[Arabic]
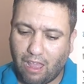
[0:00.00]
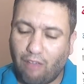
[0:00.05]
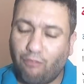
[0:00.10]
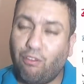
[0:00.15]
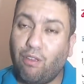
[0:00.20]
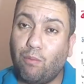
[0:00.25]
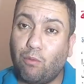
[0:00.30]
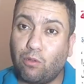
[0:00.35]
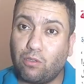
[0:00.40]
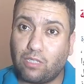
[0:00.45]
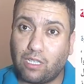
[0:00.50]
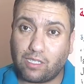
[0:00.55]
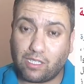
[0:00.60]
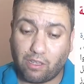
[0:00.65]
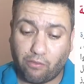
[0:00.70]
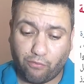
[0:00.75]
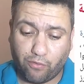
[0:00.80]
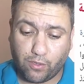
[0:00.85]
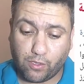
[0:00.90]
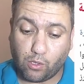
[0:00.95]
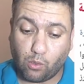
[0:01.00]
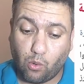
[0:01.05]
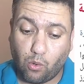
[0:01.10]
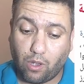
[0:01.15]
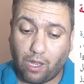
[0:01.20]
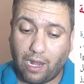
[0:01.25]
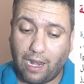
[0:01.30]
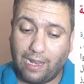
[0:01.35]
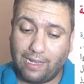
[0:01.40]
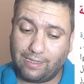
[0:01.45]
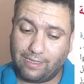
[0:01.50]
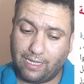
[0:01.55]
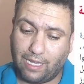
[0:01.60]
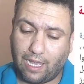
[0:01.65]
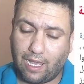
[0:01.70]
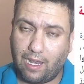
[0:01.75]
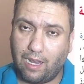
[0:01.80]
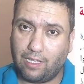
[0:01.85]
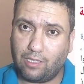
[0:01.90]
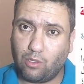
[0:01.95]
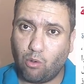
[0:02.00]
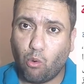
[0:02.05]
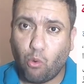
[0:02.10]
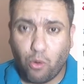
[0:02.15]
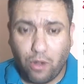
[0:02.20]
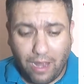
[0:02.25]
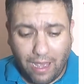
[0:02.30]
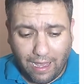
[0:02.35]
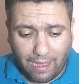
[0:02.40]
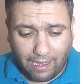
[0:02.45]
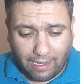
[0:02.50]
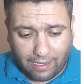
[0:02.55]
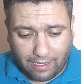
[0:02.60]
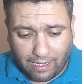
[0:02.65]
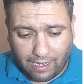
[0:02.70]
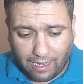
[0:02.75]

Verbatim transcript: في منتصف سوق الانتقالات هناك